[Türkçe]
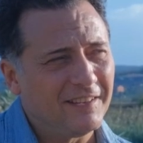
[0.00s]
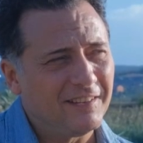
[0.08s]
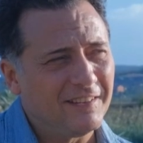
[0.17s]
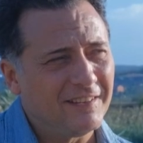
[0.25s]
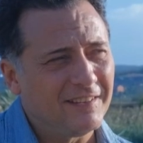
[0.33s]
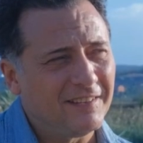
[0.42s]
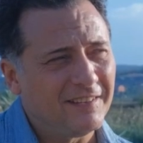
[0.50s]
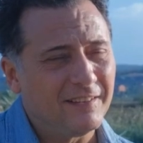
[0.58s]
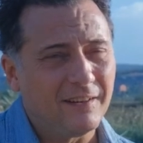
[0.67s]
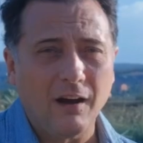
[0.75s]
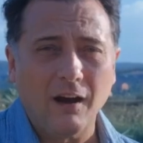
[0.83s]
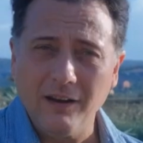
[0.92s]
e,
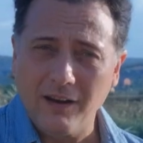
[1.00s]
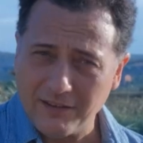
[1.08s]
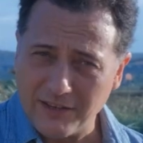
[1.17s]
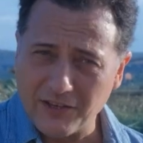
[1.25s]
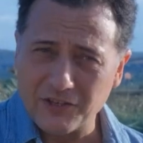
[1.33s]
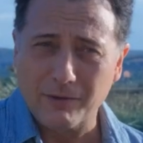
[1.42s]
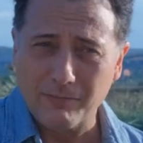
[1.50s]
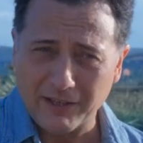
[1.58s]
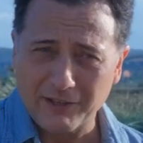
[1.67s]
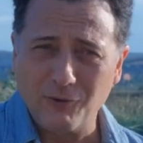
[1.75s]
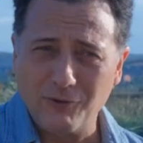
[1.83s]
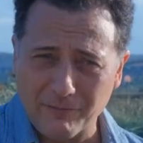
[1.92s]
hala da
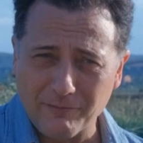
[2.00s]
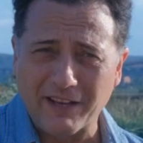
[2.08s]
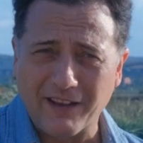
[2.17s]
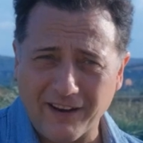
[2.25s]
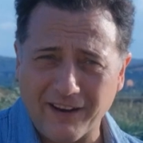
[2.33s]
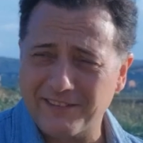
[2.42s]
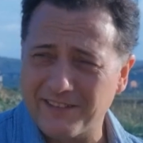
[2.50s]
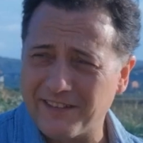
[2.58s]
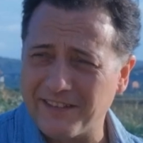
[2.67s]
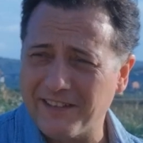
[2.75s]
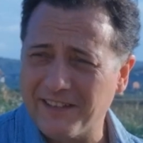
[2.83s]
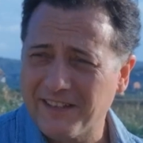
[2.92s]
yaşamakta olan bir
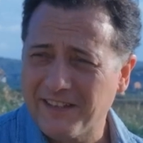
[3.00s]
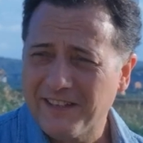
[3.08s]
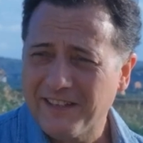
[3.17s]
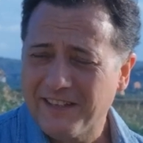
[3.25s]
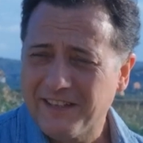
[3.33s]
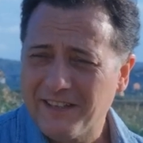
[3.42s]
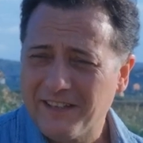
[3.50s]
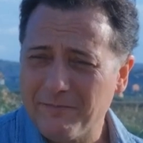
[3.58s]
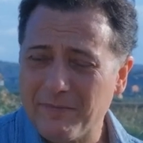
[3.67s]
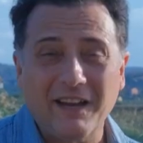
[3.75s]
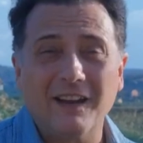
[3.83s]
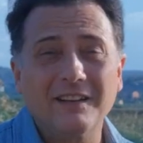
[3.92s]
karakteri,
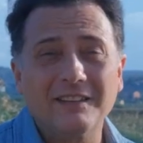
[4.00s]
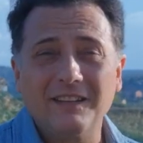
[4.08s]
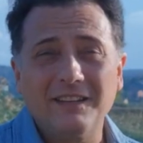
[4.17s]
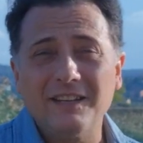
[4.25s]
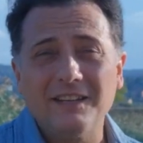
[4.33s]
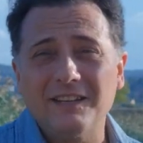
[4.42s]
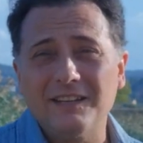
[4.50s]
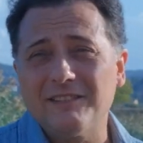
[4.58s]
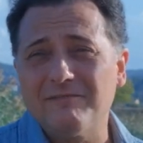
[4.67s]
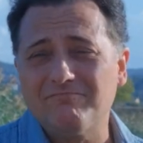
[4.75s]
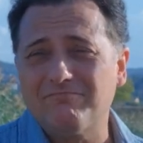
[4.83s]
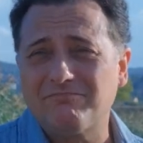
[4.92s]
bir karakteri
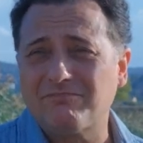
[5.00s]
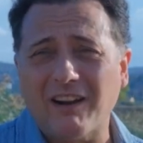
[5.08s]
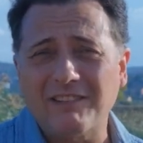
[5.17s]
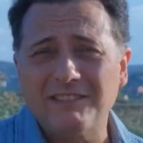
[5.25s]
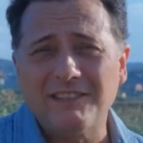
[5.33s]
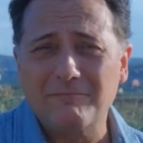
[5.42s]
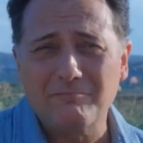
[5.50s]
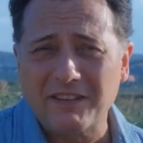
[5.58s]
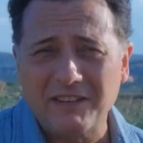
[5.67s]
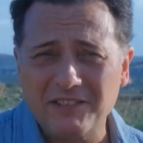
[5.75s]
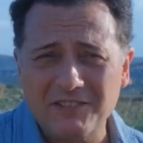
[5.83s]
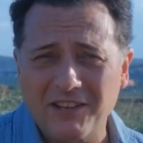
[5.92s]
taklit
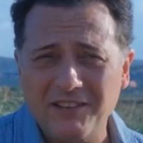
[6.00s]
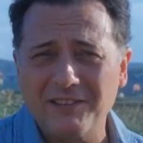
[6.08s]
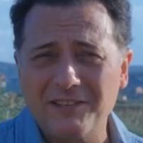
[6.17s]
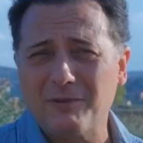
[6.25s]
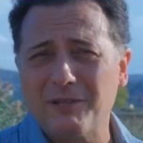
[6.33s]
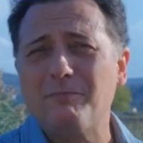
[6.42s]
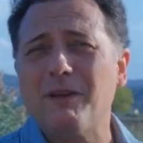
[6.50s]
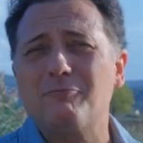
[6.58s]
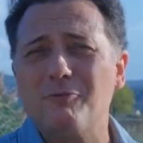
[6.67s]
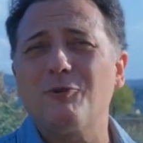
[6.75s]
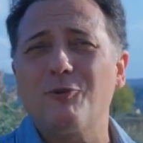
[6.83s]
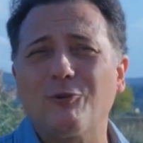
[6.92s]
etmek ya da canlandırmanın
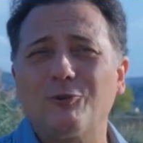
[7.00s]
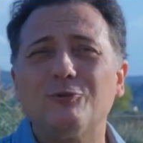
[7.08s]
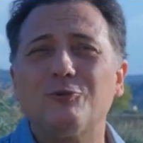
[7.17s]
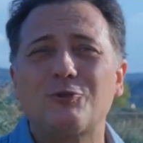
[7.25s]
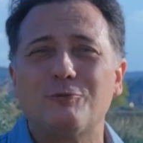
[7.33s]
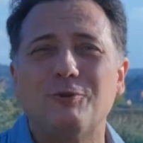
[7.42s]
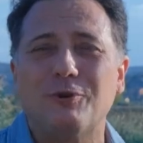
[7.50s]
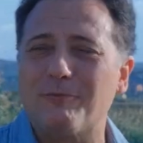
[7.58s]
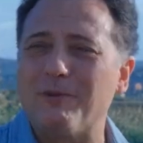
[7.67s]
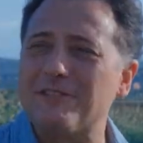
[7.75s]
pek mümkün olduğunu düşünmüyorum